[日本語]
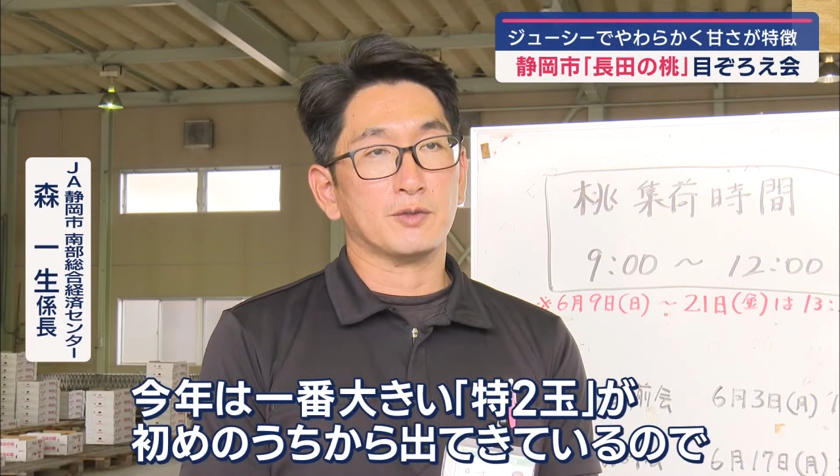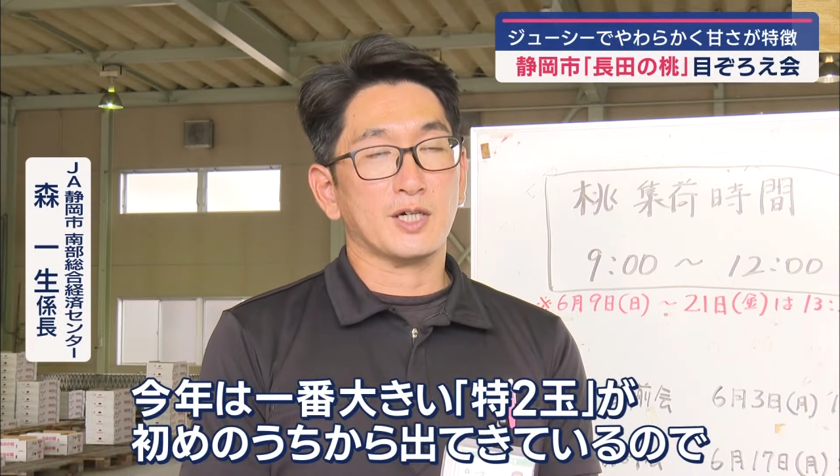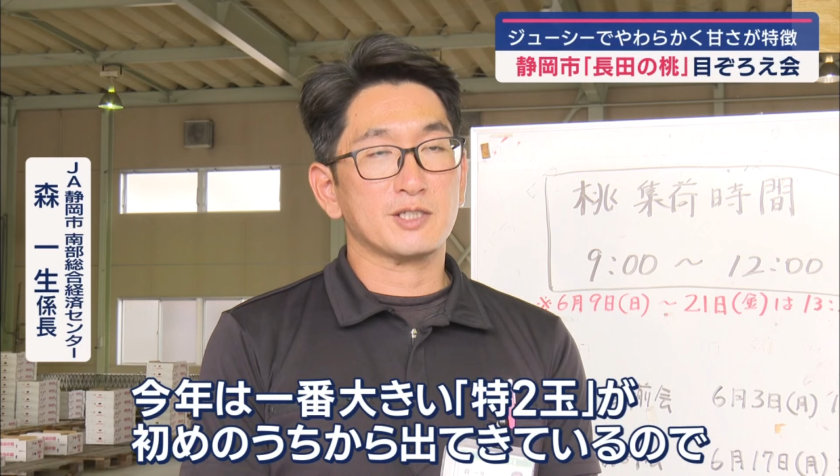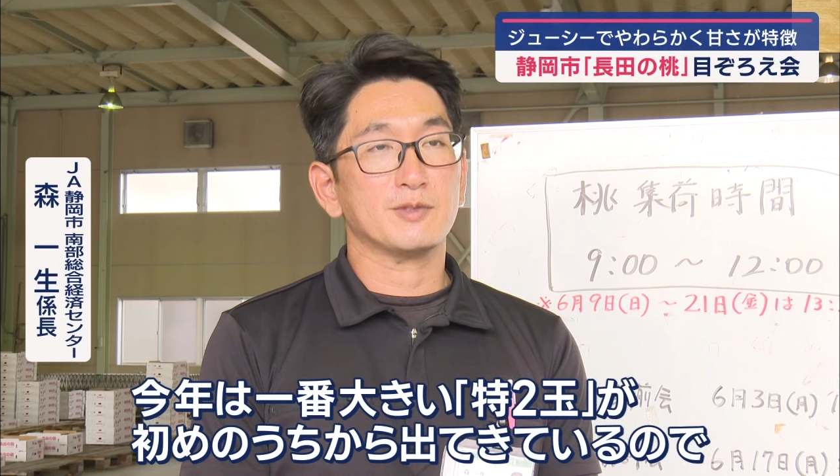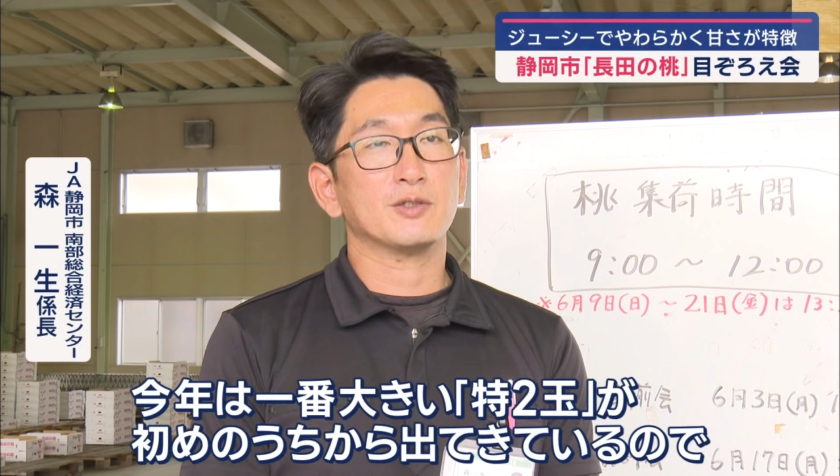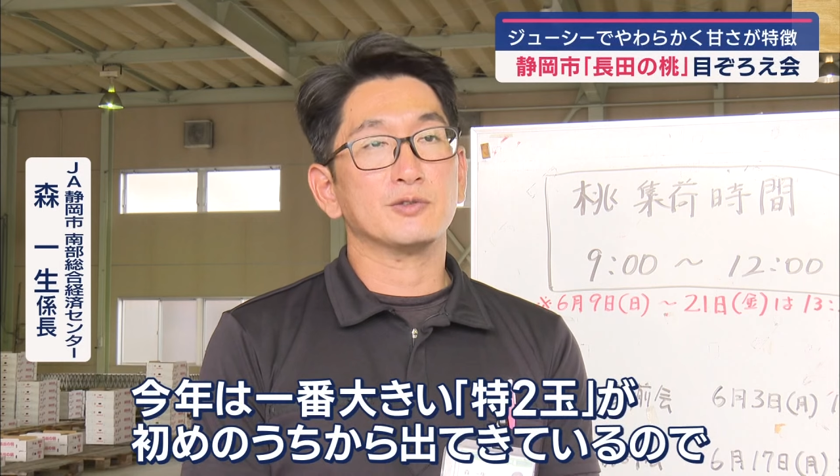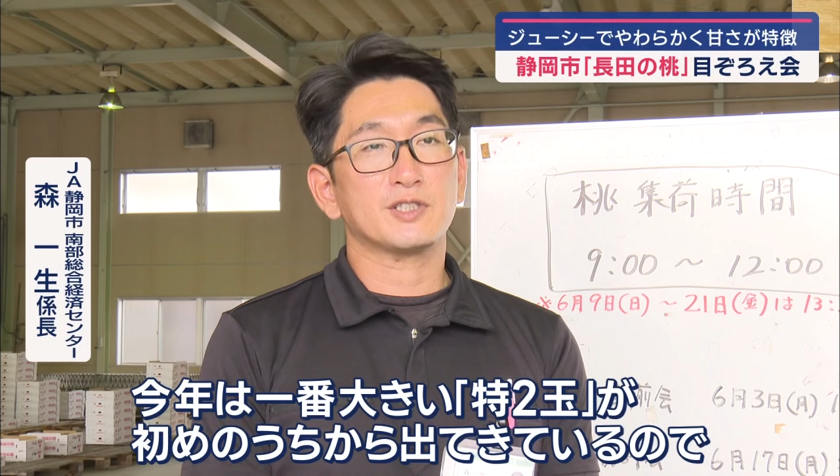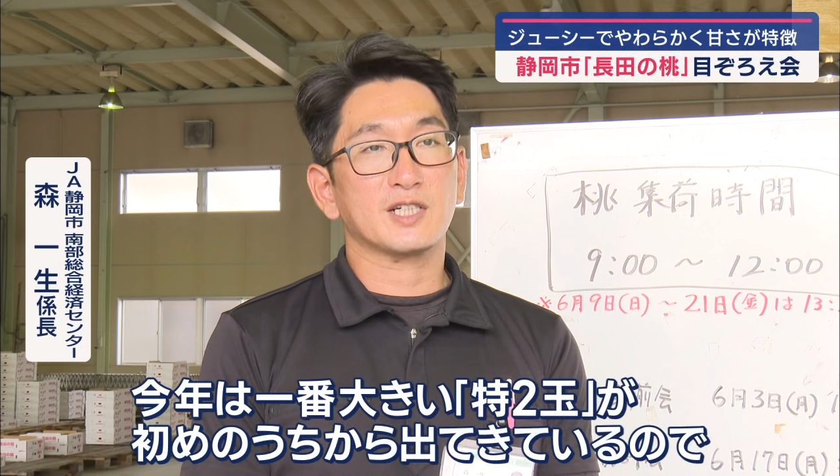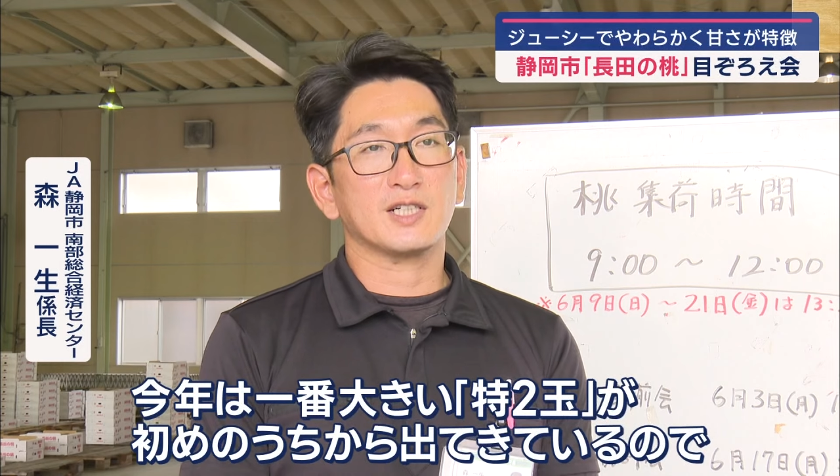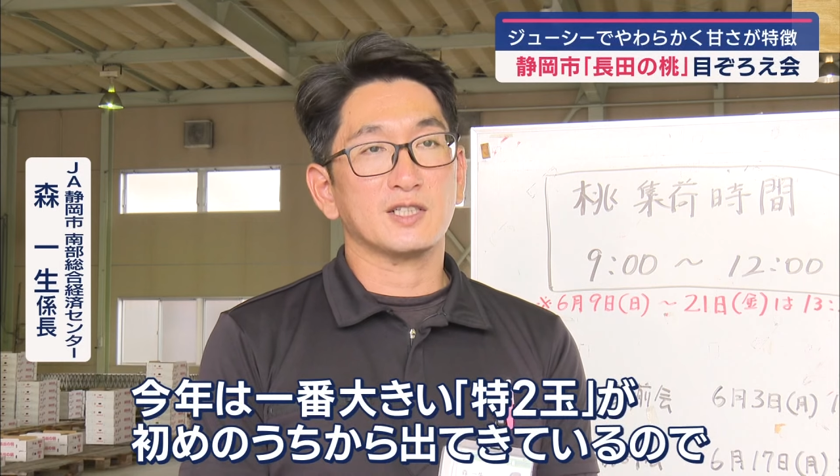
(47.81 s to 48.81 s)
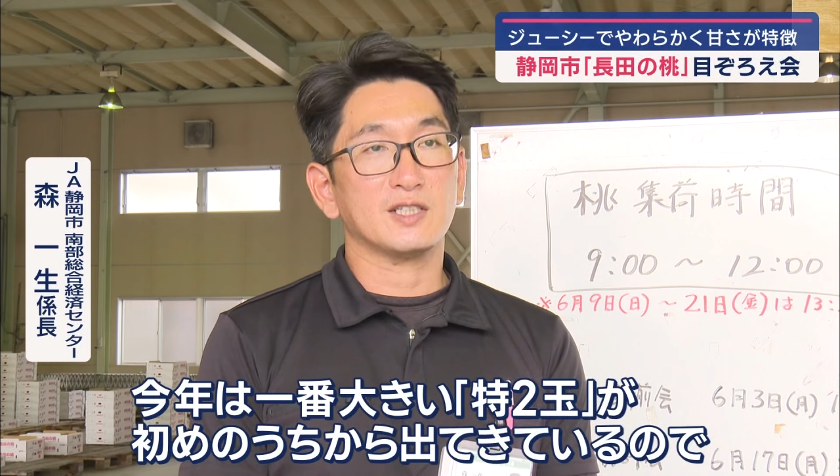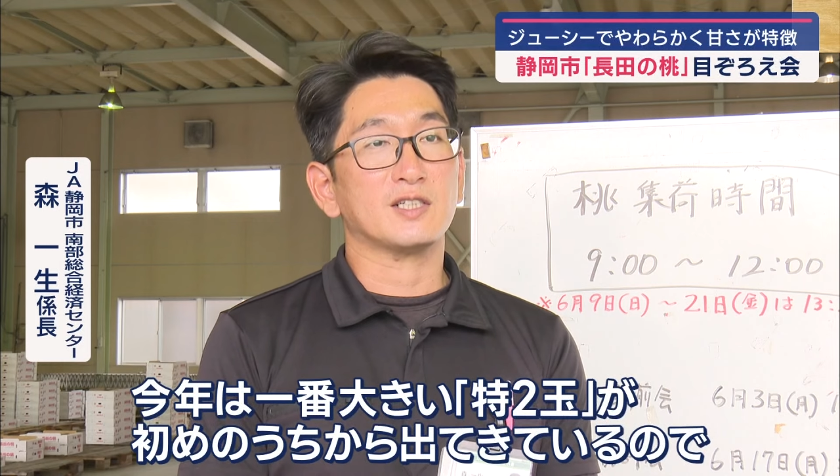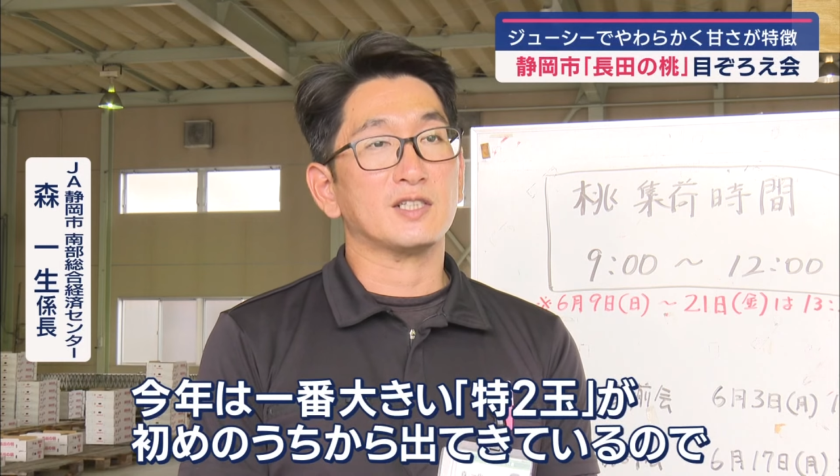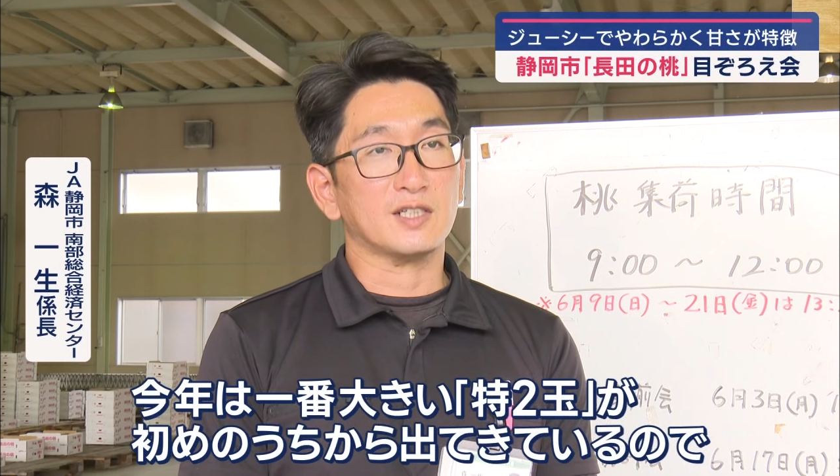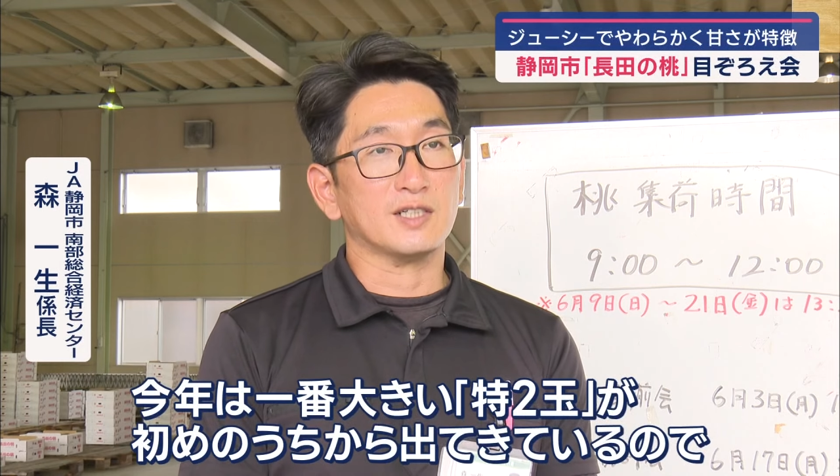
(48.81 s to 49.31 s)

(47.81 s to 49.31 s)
もう初めのうちから出てき